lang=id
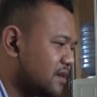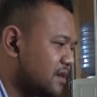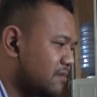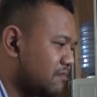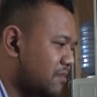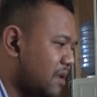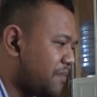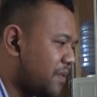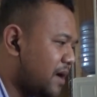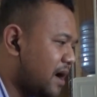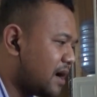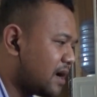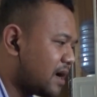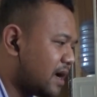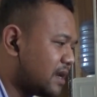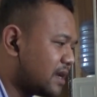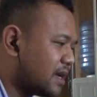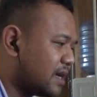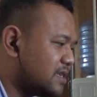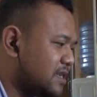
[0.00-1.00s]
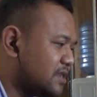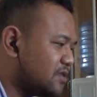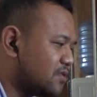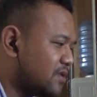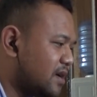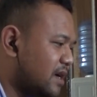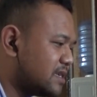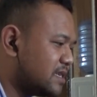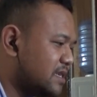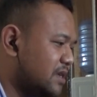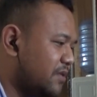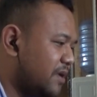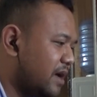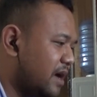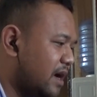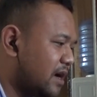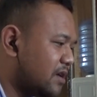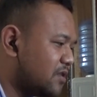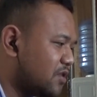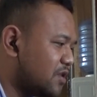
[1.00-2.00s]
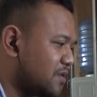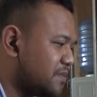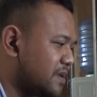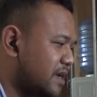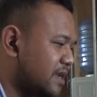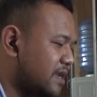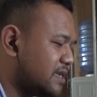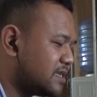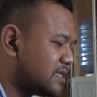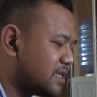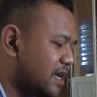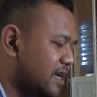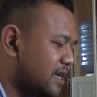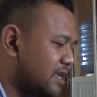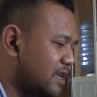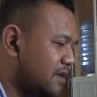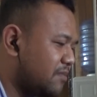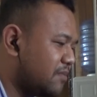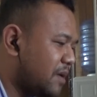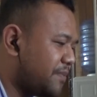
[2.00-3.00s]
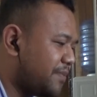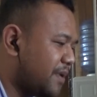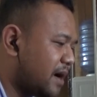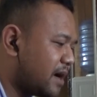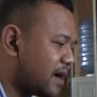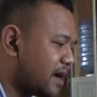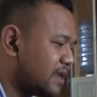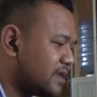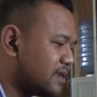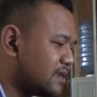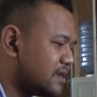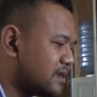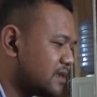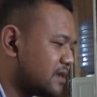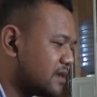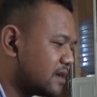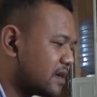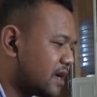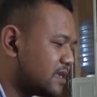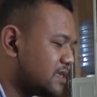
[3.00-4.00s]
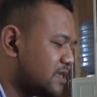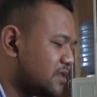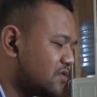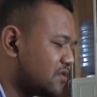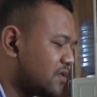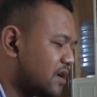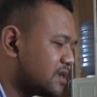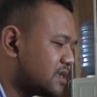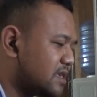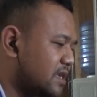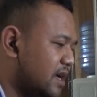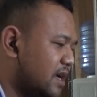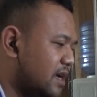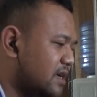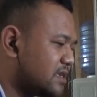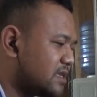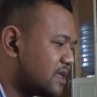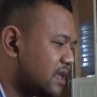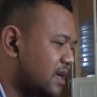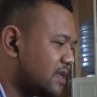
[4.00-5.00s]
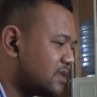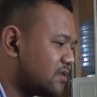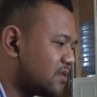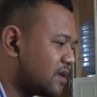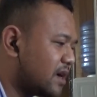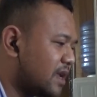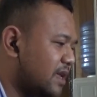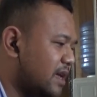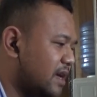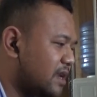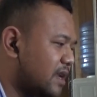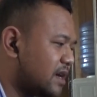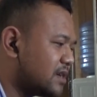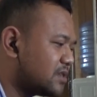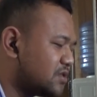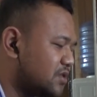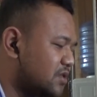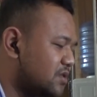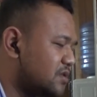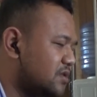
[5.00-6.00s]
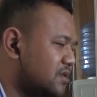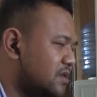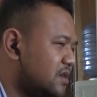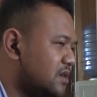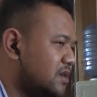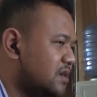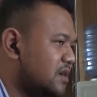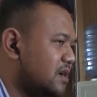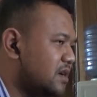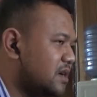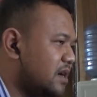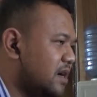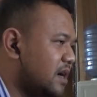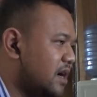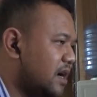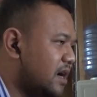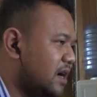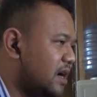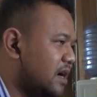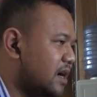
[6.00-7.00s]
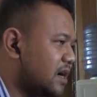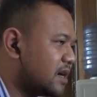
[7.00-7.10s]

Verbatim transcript: Bapak akan kasih tugas di WA grup jadi setelah ini Bapak akan kasih tugasnya setelah itu kalian langsung uh,